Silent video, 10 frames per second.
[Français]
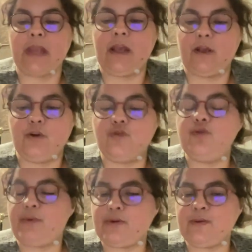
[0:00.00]
Je
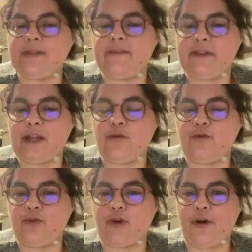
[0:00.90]
pense que ça va être un coup de
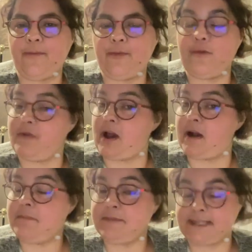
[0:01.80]
cœur. On verra.
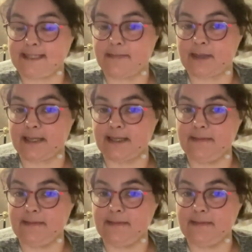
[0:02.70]
C'est un pari.